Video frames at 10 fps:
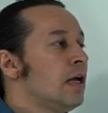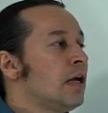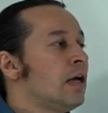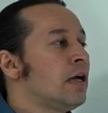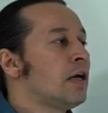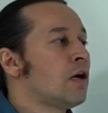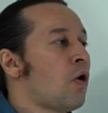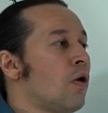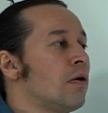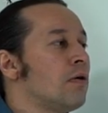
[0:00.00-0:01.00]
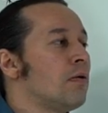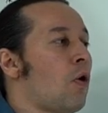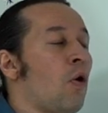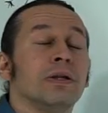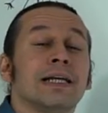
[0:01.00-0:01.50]
e,
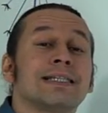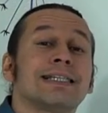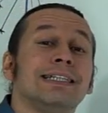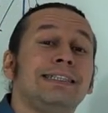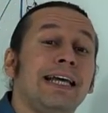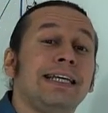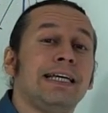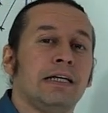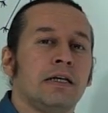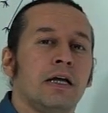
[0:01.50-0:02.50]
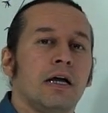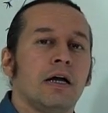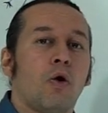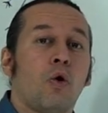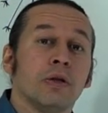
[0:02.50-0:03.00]
olası değil.
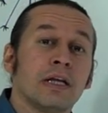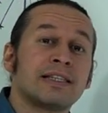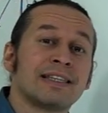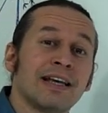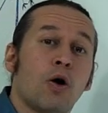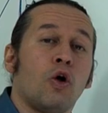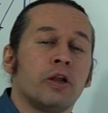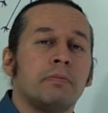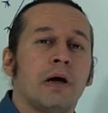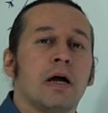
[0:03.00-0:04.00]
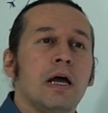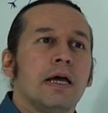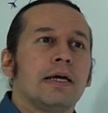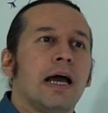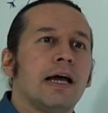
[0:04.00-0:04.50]
Olası olma.
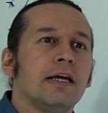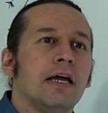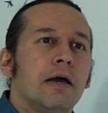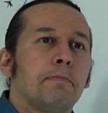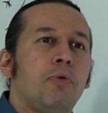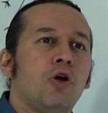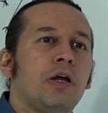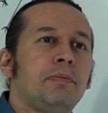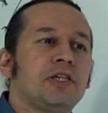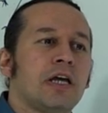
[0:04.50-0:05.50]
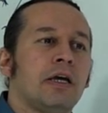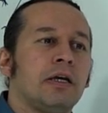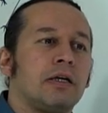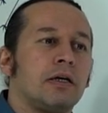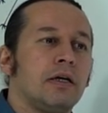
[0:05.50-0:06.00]
Yani böyle bir
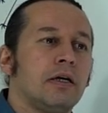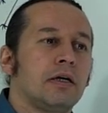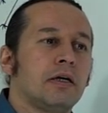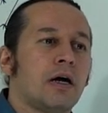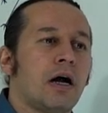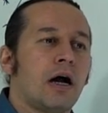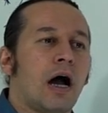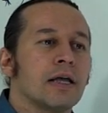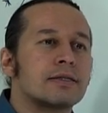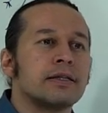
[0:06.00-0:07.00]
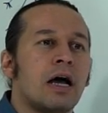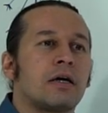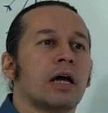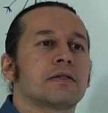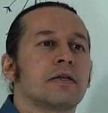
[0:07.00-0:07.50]
şey e, asla
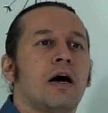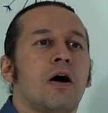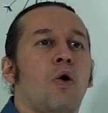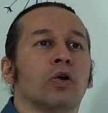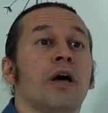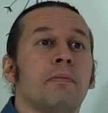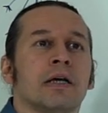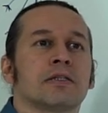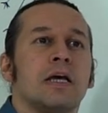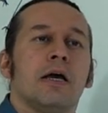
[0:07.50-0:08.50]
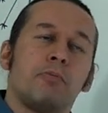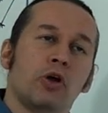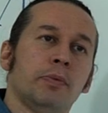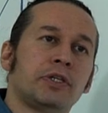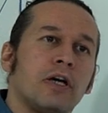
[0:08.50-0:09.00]
katta olamaz.
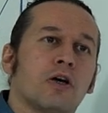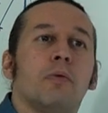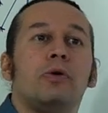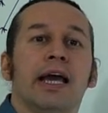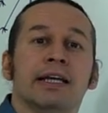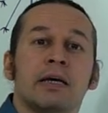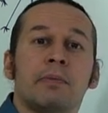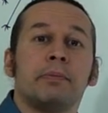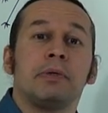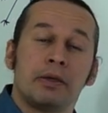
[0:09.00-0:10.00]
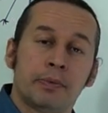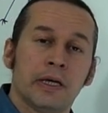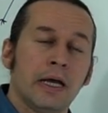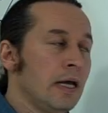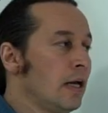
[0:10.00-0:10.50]
Böyle bir şey kabul edemem
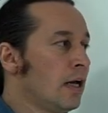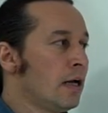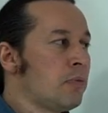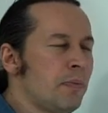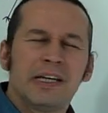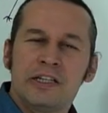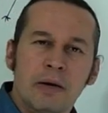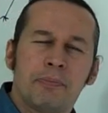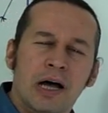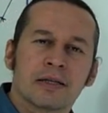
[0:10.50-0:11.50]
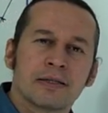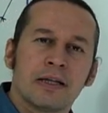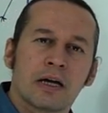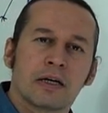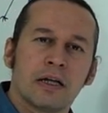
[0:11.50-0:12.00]
gibi e, bu bir yapı
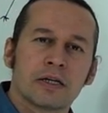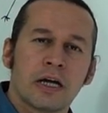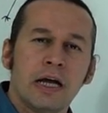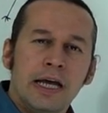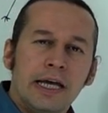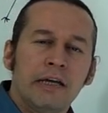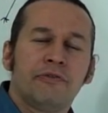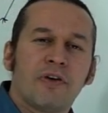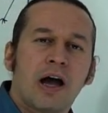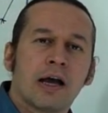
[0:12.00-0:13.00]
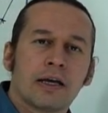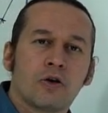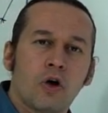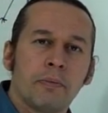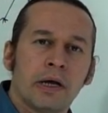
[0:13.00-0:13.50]
aslında arkadaşlar. In Frage
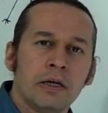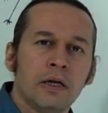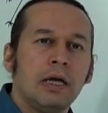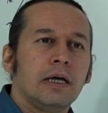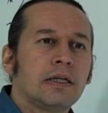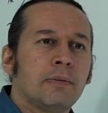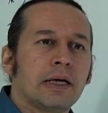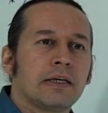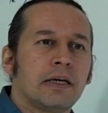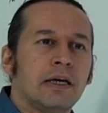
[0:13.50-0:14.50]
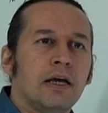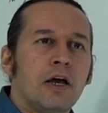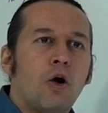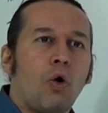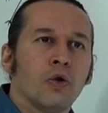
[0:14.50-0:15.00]
kommen demek ki
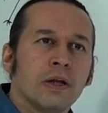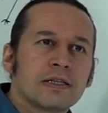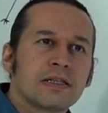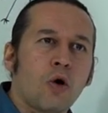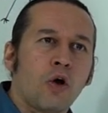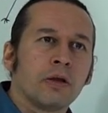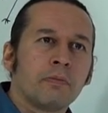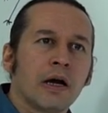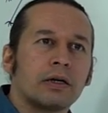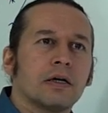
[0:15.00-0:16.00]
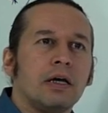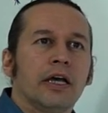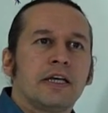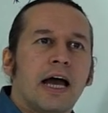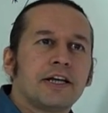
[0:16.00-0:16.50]
olası olmak,
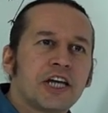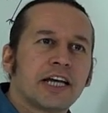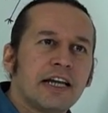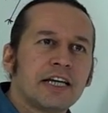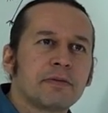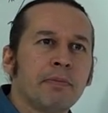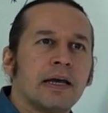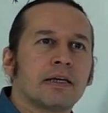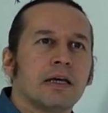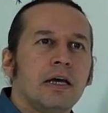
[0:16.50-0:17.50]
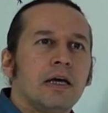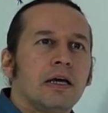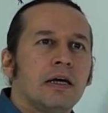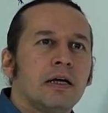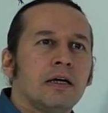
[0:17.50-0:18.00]
gerçekleşmek,
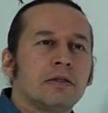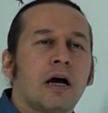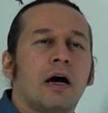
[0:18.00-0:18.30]
e,